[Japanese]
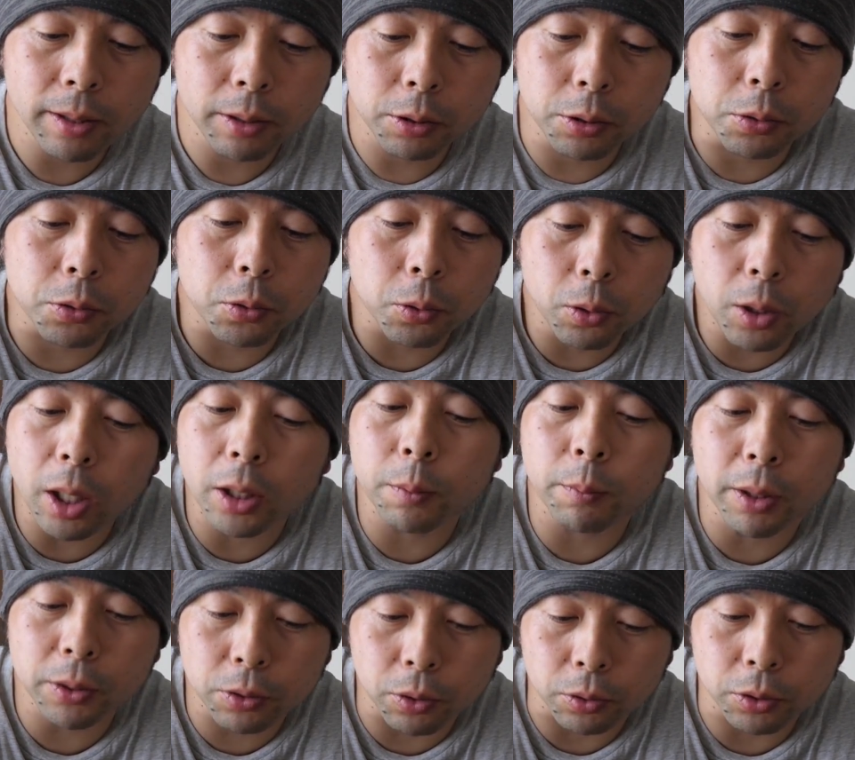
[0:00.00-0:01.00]
主張があ
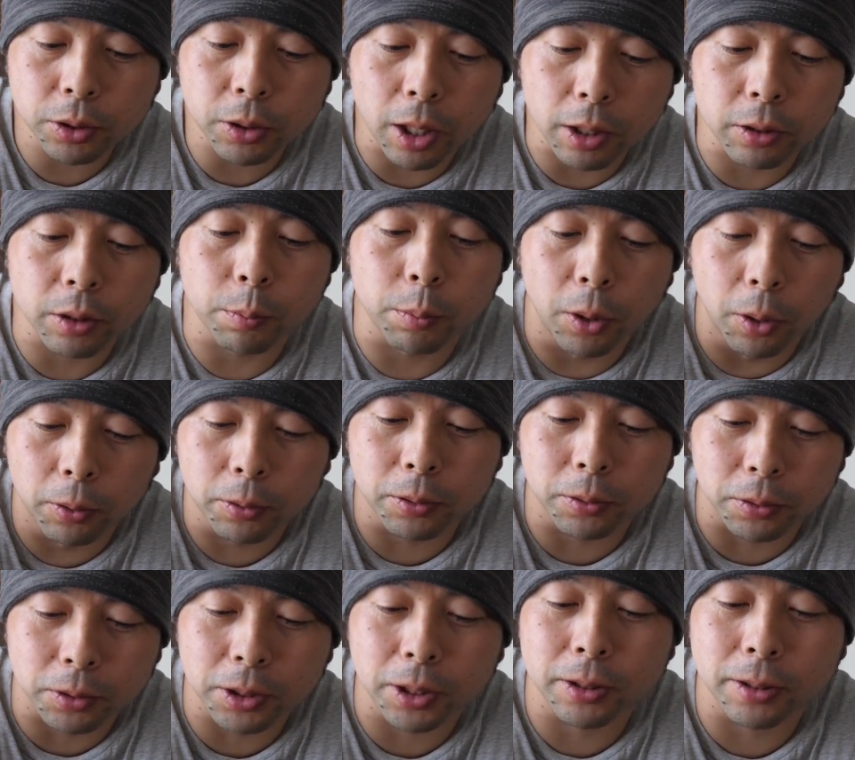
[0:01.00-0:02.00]
りますよ四角い
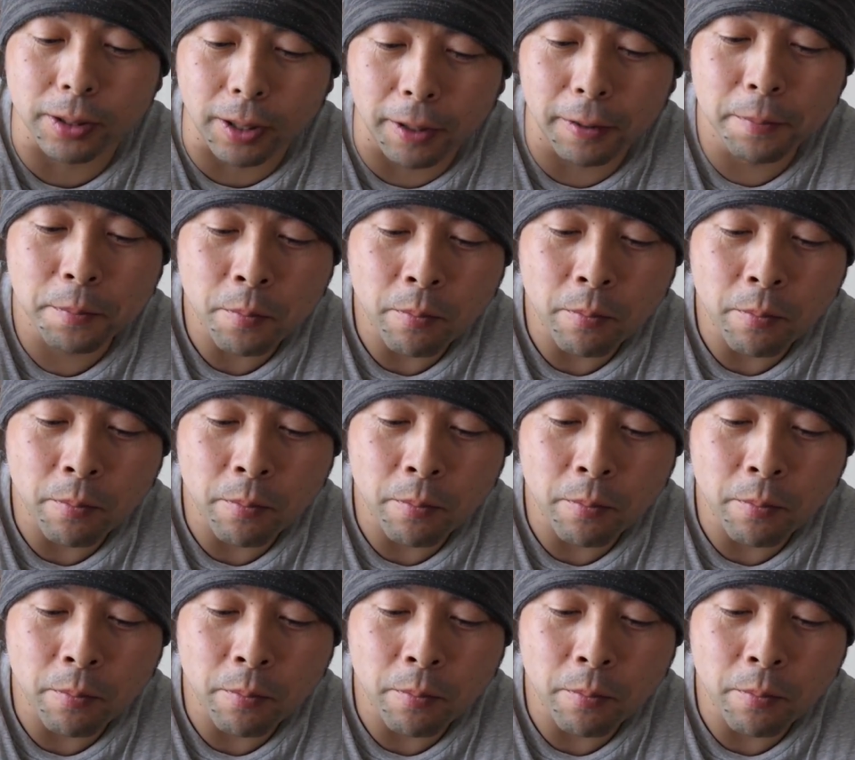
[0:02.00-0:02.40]
ブロックのチーズが